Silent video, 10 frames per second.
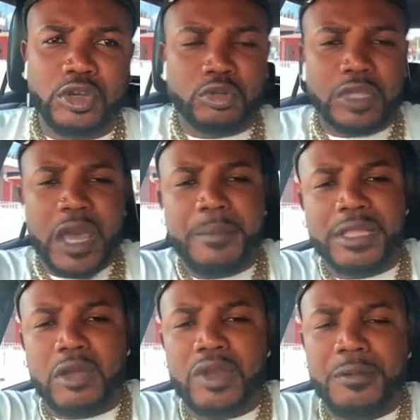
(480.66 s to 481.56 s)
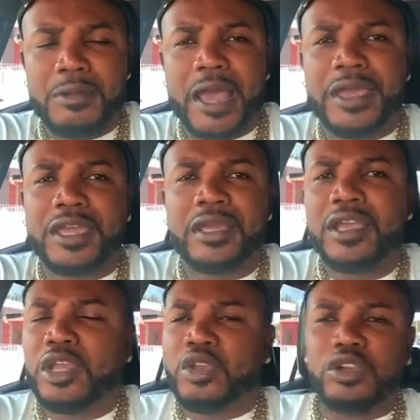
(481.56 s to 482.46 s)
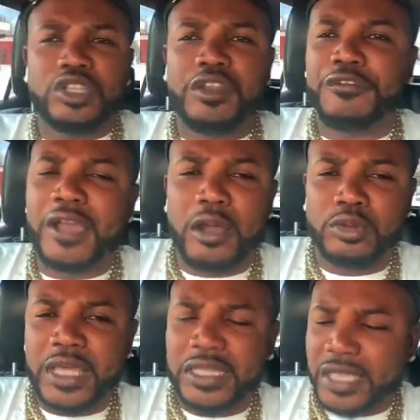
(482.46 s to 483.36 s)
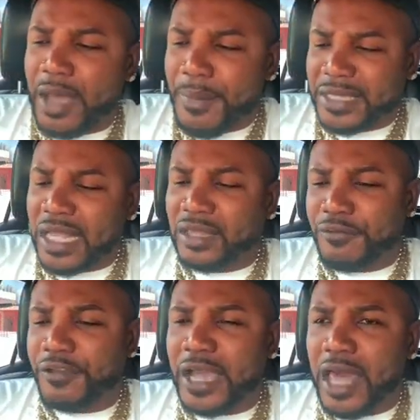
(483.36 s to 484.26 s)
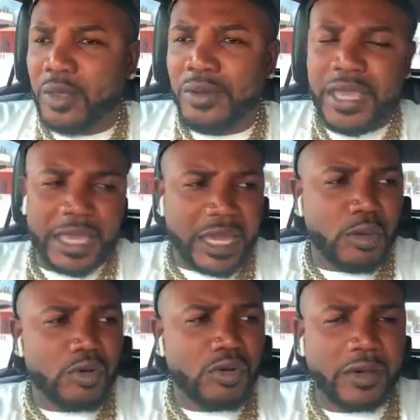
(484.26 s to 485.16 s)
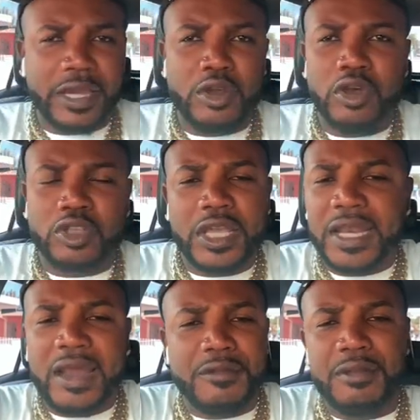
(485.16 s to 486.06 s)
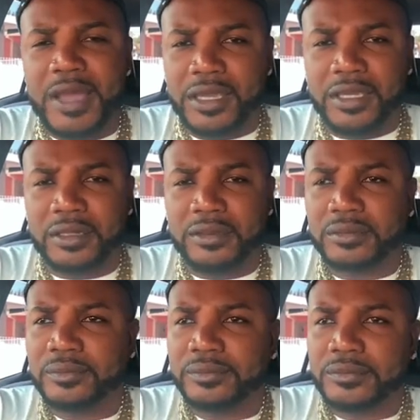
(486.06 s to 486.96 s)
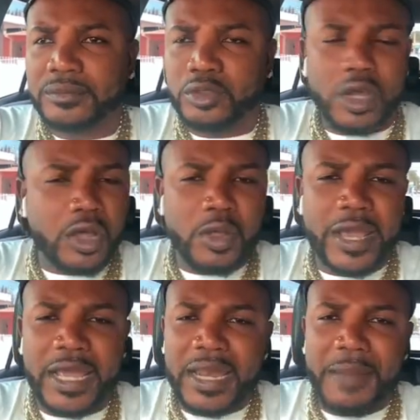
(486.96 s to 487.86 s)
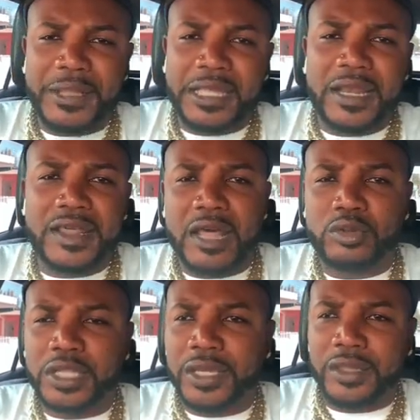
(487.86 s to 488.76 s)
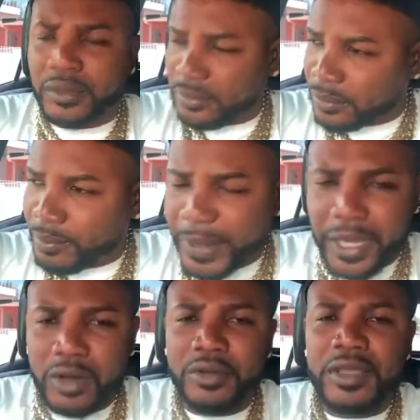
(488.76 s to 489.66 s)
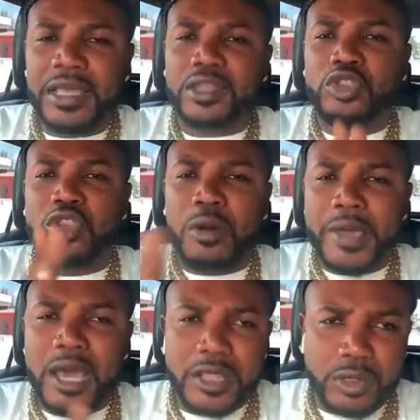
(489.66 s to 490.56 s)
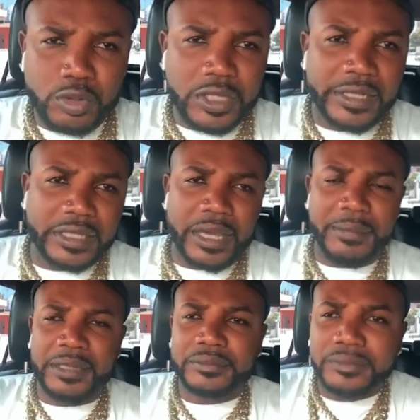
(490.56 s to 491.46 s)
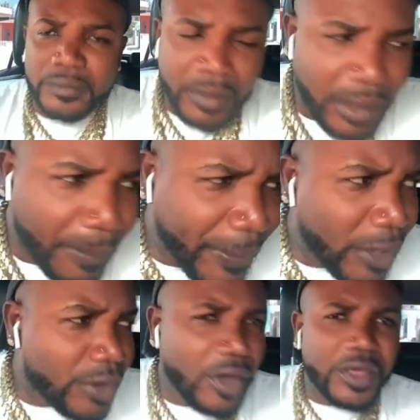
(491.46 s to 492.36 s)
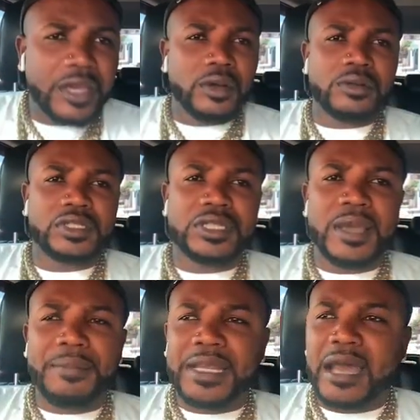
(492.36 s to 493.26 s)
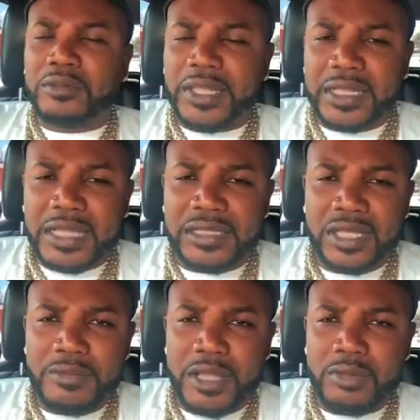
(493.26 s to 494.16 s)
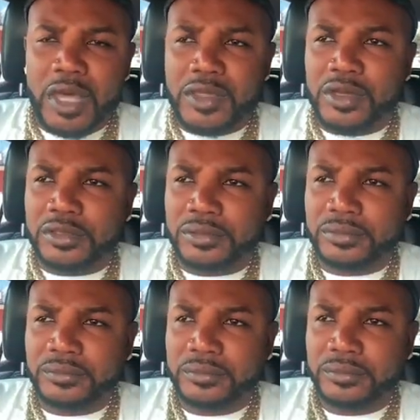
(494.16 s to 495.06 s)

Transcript: hecho que ustedes metan una Biblia ahí, no significa que ustedes sean más santificados que uno que no tiene la Biblia aquí. Todo es la mentalidad de ustedes, pero no voy a discutir el tema. Pero yo digo, si en verdad ustedes están sirviendo a Dios,